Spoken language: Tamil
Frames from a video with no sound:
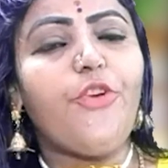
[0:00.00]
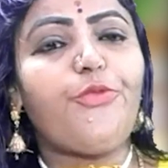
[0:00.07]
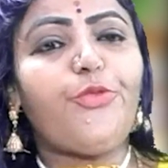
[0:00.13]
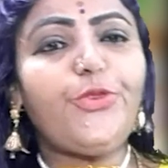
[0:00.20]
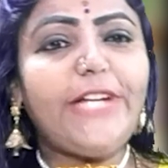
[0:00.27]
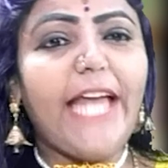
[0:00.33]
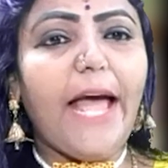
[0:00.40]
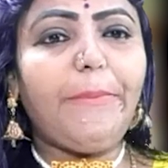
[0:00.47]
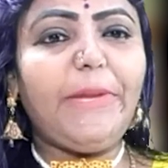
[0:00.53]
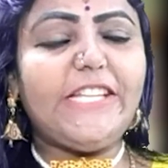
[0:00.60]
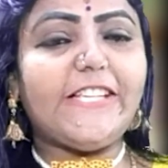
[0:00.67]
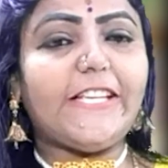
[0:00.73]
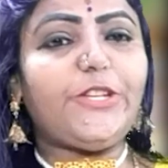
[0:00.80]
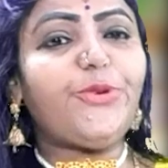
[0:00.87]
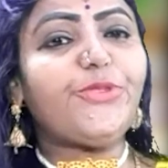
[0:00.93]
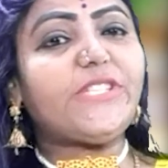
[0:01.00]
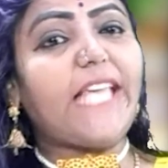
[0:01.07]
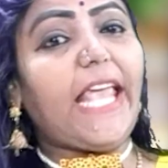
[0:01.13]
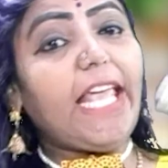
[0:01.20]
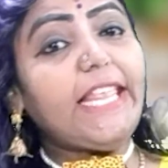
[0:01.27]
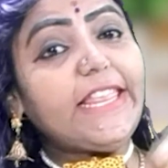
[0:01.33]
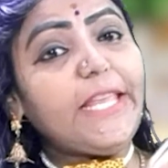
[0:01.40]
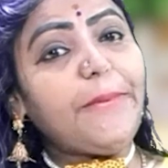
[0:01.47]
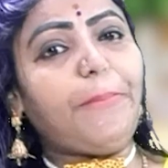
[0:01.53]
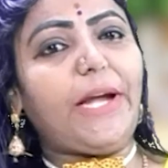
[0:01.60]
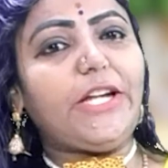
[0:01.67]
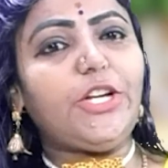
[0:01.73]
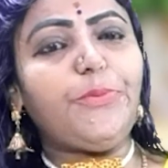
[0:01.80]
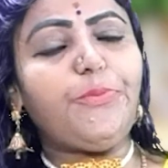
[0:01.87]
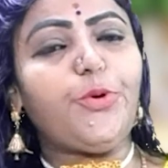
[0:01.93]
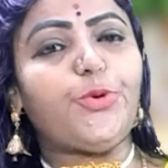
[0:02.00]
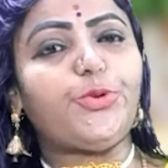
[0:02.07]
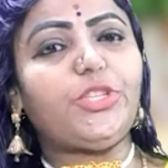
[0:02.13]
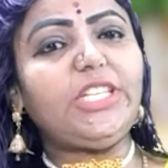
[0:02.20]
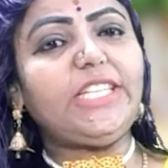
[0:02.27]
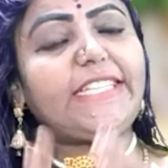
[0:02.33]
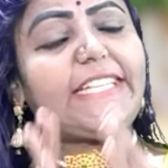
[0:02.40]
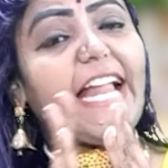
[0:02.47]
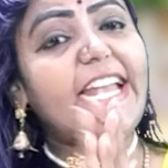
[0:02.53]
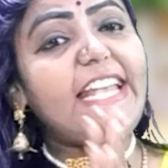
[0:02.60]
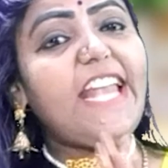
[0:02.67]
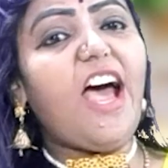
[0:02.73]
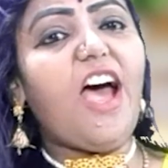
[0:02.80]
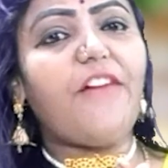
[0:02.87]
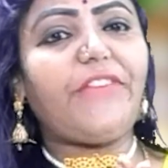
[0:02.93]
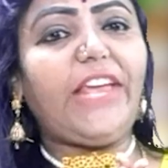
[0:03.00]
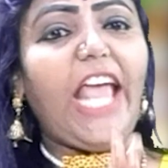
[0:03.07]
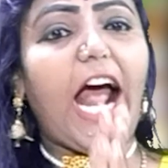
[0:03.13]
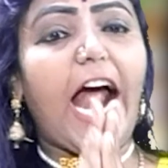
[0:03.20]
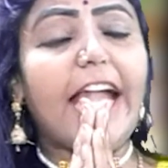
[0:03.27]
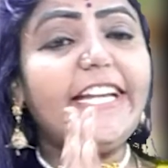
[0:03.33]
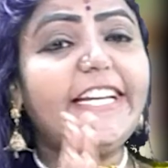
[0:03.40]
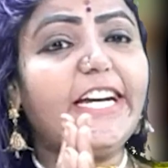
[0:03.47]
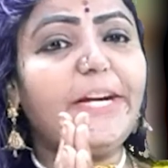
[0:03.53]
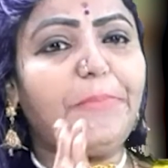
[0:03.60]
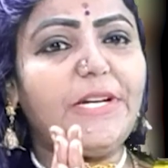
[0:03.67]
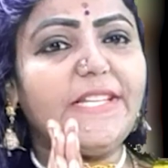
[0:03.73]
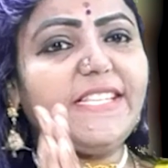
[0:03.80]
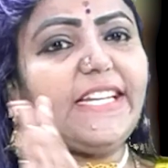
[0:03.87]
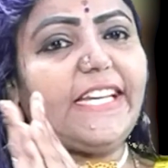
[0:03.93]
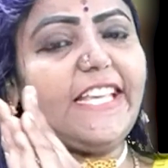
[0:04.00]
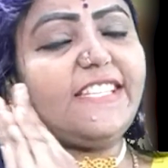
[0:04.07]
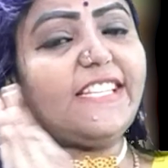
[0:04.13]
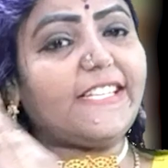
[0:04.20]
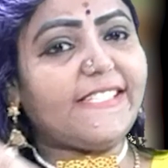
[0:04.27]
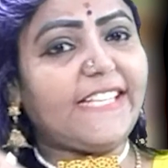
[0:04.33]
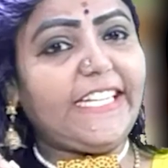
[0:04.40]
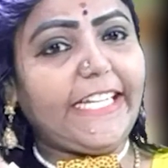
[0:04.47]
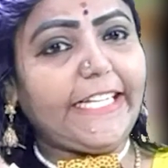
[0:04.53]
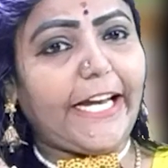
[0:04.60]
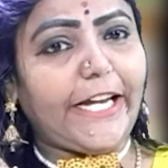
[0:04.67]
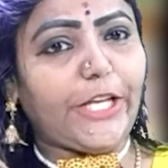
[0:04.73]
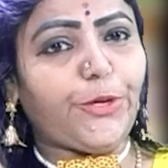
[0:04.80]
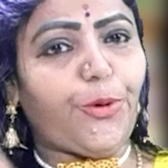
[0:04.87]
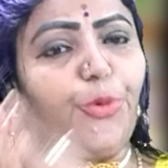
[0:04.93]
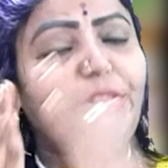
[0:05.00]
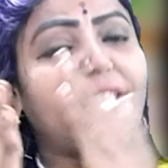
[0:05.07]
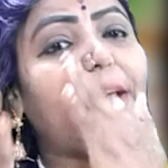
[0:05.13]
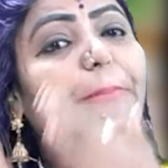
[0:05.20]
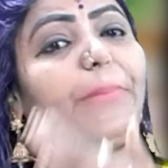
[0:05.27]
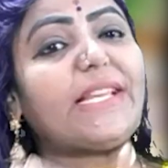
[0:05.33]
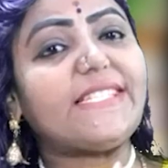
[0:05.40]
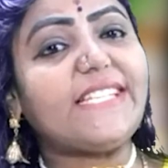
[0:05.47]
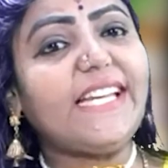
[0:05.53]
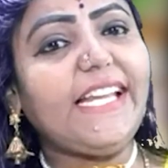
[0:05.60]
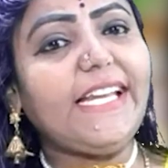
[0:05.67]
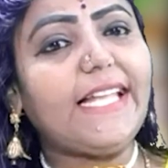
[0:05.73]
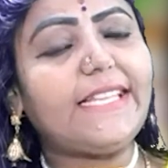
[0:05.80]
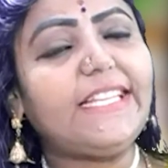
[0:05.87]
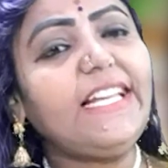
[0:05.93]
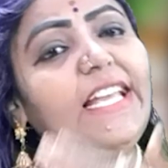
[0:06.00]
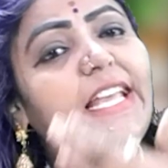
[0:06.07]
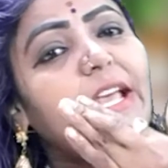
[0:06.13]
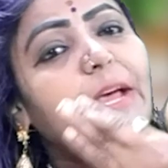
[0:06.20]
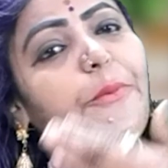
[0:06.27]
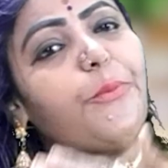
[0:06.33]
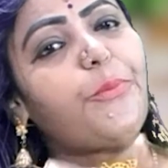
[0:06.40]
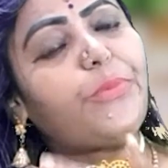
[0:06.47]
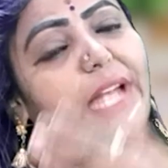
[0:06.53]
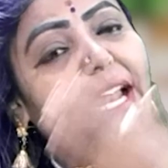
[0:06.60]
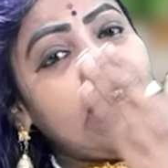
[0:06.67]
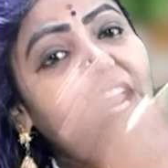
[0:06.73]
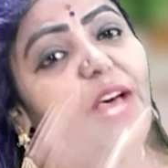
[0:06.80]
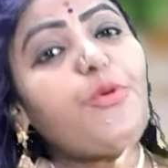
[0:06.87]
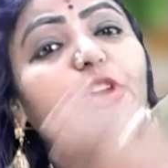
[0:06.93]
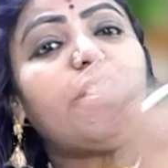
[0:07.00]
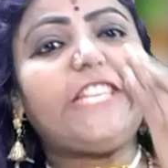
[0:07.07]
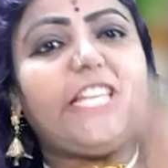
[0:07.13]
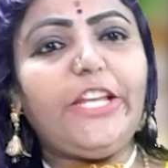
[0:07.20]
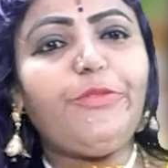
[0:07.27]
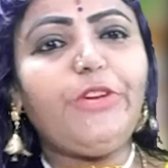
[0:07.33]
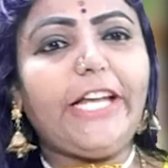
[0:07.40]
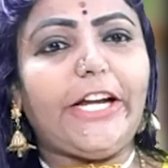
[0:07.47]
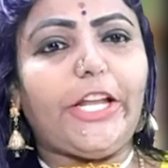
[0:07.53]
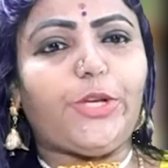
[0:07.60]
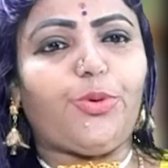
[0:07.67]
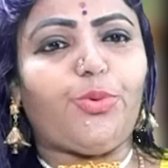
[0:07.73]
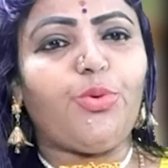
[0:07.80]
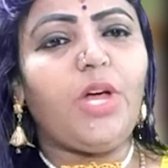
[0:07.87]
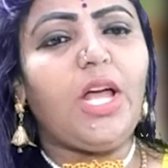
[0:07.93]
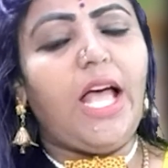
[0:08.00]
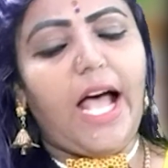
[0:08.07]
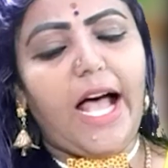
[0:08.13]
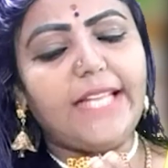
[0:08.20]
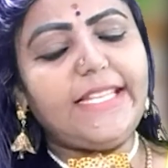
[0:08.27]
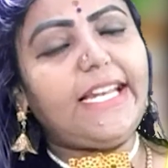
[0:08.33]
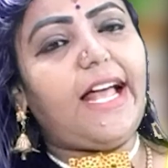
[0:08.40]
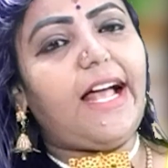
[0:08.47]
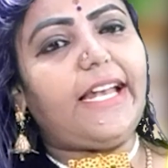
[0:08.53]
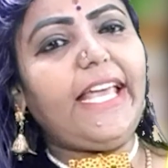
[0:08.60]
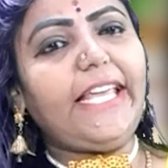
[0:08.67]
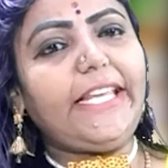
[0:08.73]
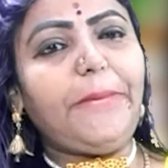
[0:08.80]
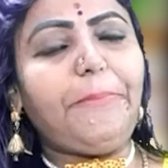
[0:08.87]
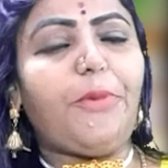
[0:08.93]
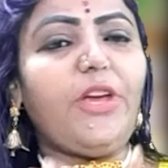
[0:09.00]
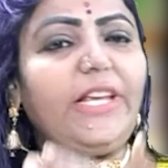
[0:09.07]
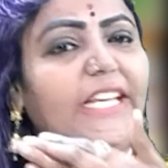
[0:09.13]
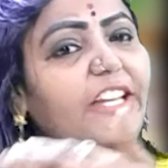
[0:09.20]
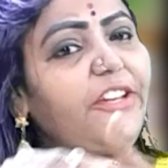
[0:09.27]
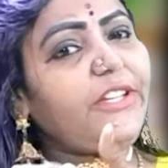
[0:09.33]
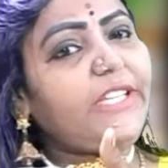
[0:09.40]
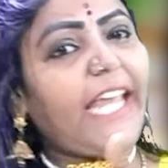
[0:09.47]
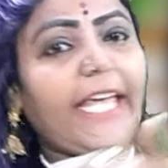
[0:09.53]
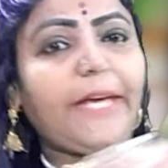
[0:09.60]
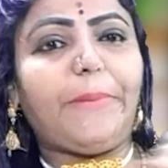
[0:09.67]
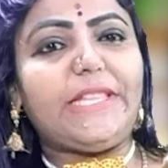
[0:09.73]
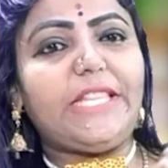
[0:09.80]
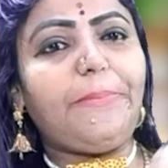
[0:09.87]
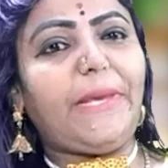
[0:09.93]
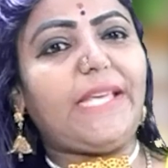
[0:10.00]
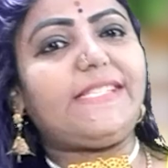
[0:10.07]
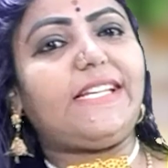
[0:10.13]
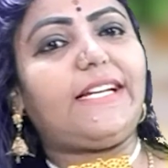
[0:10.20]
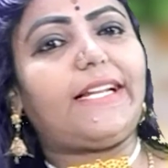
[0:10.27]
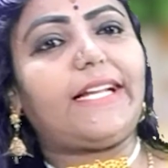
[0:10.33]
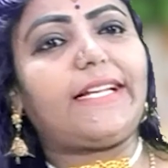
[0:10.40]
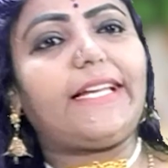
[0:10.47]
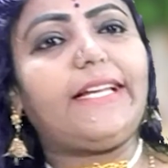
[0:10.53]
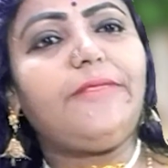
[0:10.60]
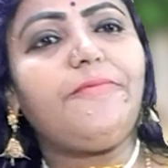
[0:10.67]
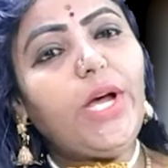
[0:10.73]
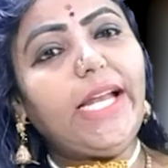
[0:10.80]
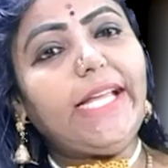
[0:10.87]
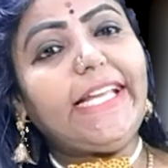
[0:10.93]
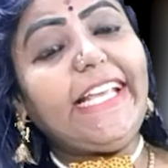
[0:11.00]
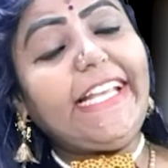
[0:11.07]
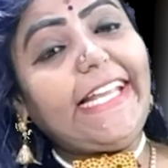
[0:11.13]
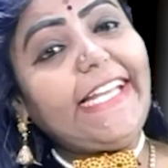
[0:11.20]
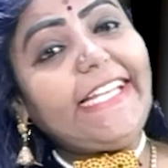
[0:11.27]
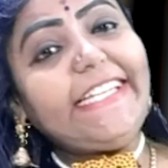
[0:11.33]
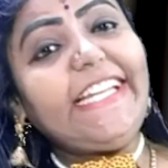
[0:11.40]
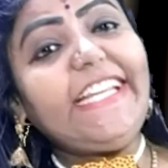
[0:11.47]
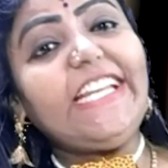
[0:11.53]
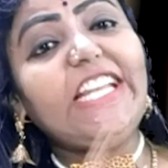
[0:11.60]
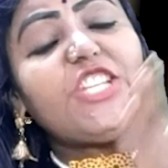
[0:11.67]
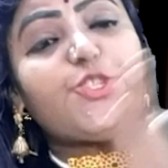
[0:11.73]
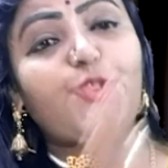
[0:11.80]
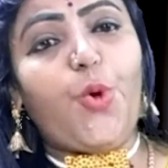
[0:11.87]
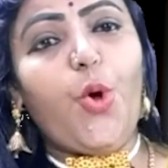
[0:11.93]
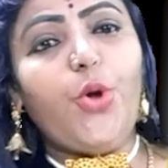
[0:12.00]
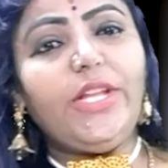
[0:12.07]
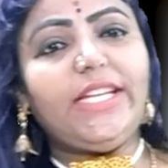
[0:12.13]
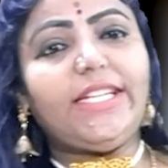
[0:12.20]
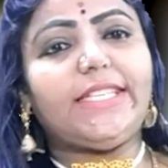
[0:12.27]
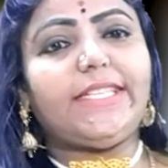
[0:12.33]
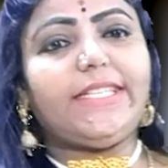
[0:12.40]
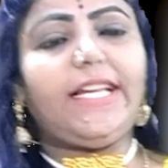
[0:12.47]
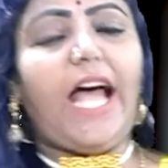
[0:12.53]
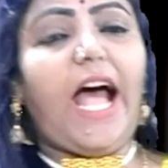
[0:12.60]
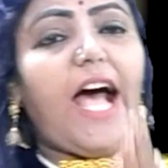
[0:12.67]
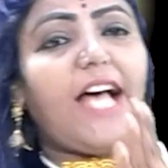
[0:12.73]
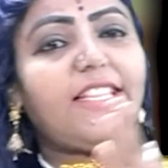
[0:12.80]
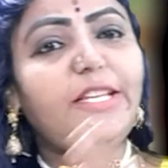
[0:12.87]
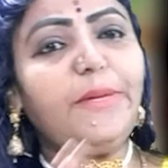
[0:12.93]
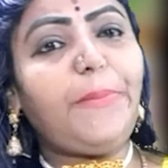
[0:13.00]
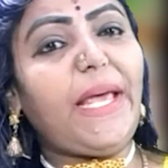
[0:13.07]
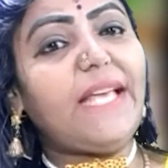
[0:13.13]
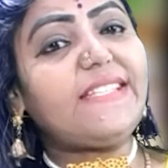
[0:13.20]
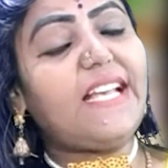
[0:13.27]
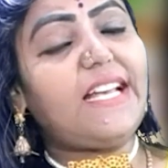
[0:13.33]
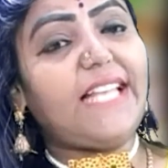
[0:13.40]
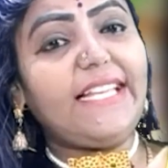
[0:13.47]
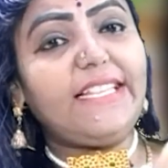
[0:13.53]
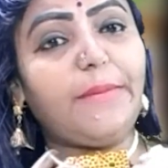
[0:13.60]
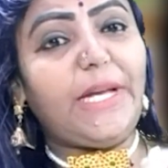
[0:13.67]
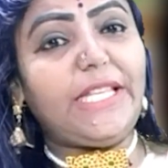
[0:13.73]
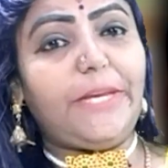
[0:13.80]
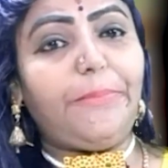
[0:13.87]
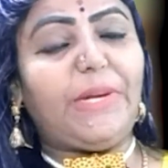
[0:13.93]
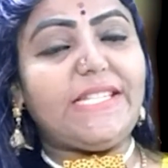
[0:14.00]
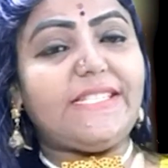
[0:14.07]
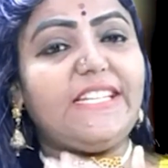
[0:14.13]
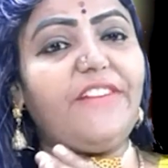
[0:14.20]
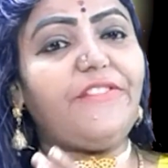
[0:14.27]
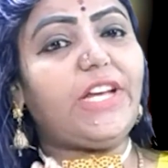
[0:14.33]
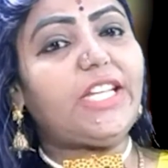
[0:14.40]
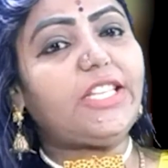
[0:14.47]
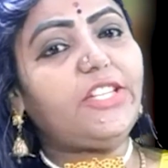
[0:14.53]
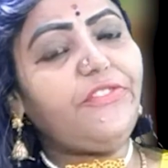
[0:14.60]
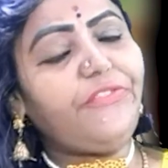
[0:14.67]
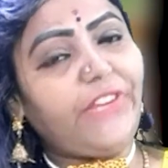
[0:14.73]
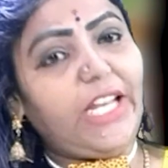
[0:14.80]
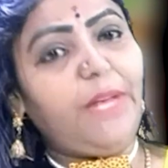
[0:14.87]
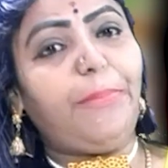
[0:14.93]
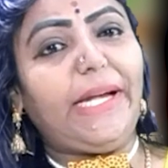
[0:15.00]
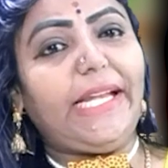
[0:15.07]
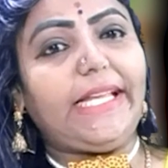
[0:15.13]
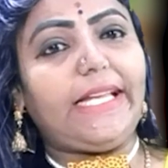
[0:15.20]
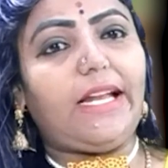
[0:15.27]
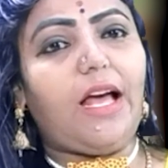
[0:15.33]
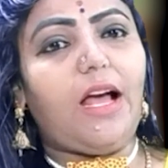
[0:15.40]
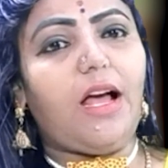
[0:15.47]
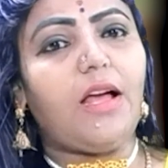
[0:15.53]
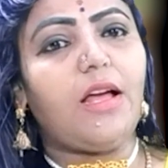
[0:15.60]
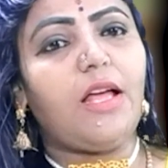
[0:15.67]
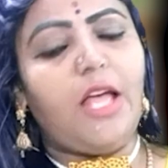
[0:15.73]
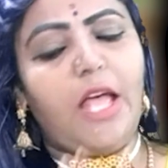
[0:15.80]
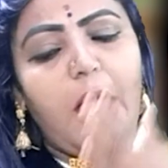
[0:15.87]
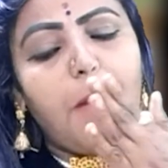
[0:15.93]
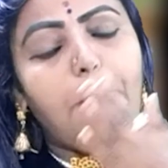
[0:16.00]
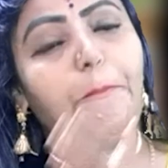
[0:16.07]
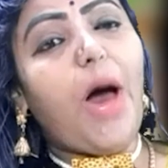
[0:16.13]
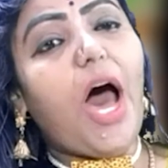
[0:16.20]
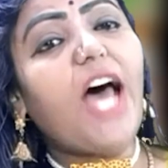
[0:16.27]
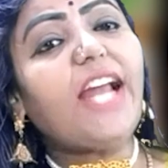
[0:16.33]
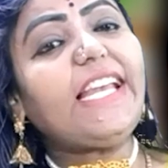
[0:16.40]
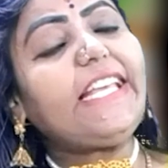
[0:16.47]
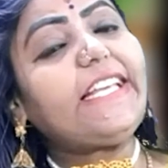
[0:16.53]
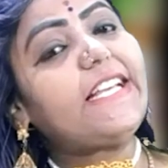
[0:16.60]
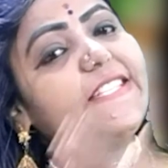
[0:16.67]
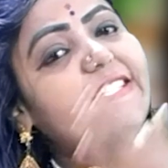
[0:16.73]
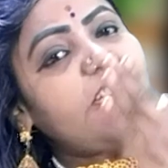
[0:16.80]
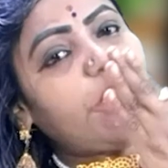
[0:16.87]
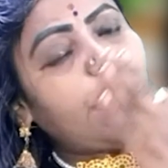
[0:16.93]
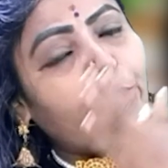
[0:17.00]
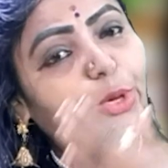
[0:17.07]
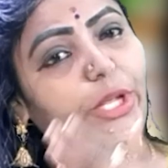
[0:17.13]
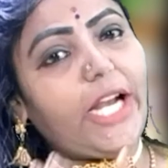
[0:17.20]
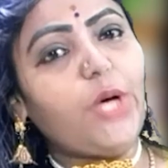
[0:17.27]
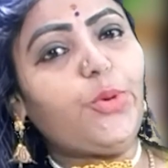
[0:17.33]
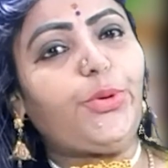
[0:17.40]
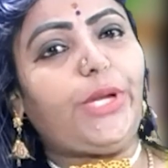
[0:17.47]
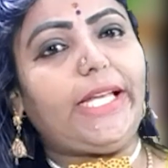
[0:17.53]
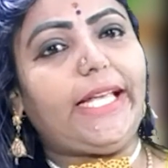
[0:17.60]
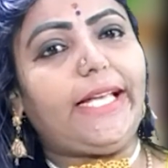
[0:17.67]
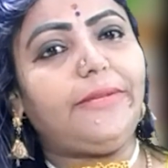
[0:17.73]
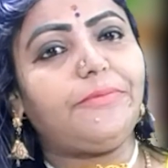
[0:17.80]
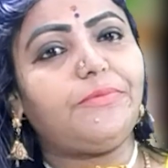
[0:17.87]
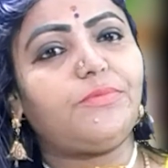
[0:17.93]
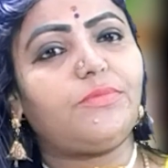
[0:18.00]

ஃபுட் ஹேபிட்ஸையும் சேர்த்து பண்ணும்போது நல்லாவே ஹண்ட்ரட் பர்சன்டேஜ் ரிசல்ட் கிடைக்கும் இந்த பிரச்சனையிலேருந்து நல்ல ஒரு தீர்வு கிடைக்கும் அதனால இப்போ இன்டேக் பத்தி பேசிடுறாங்க உங்களுக்கு கிட்னில ஸ்டோன் இருக்குது அது பேசாதான் இந்த மாதிரி பிரச்சனை வருதுன்னு ஃபீல் பண்ணீங்கன்னா பார்லி கஞ்சி ரெகுலரா குடிங்க